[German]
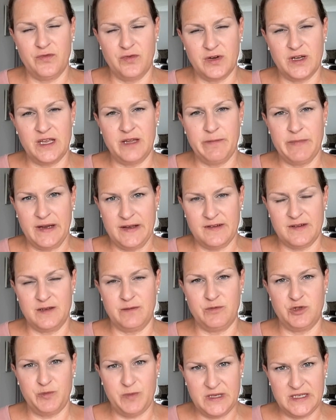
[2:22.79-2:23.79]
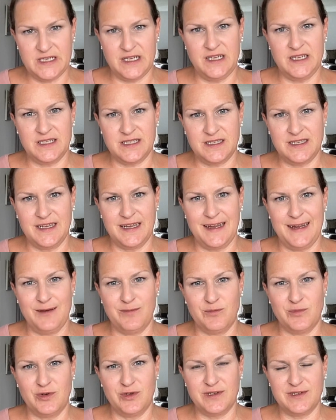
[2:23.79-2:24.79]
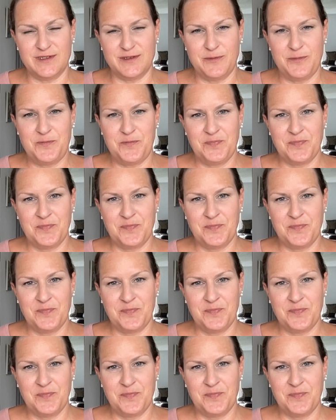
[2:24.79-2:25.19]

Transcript: wirklich mal zu einem Spezialisten gehen muss.